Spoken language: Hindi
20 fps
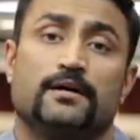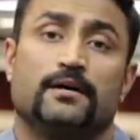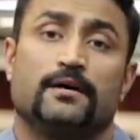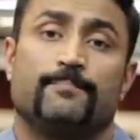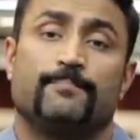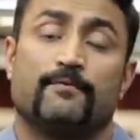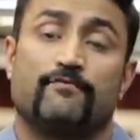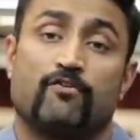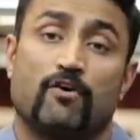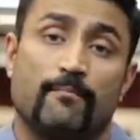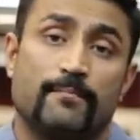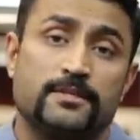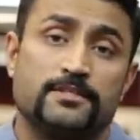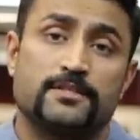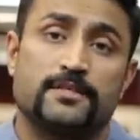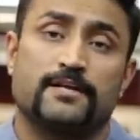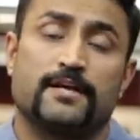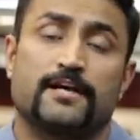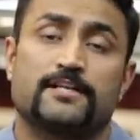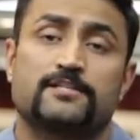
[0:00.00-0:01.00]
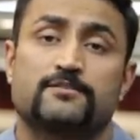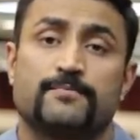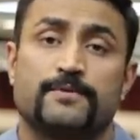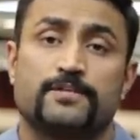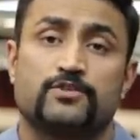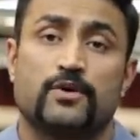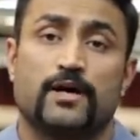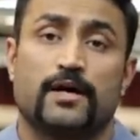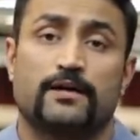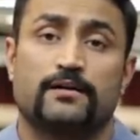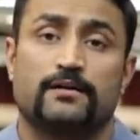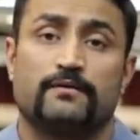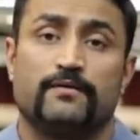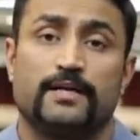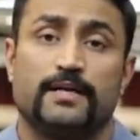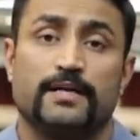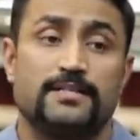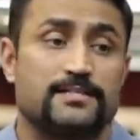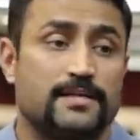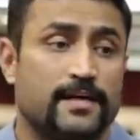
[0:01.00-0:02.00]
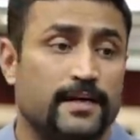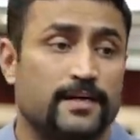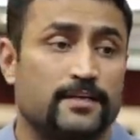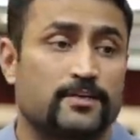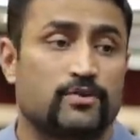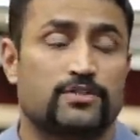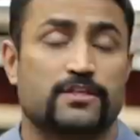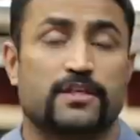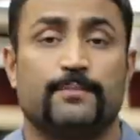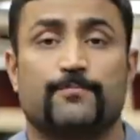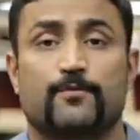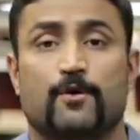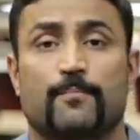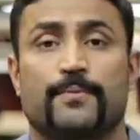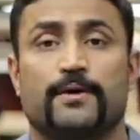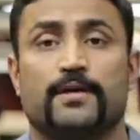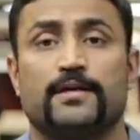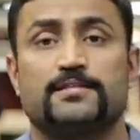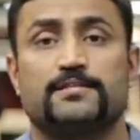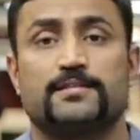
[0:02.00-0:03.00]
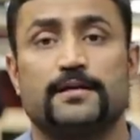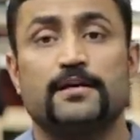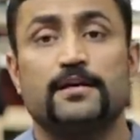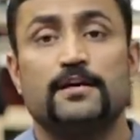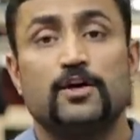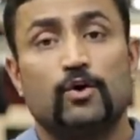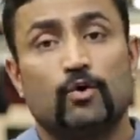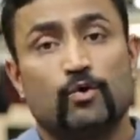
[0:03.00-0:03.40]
परफॉर्मेंस एनहांसमेंट जो एक्टिविटीज़ हैं या जो उसकी प्रॉपर्टीज़ हैं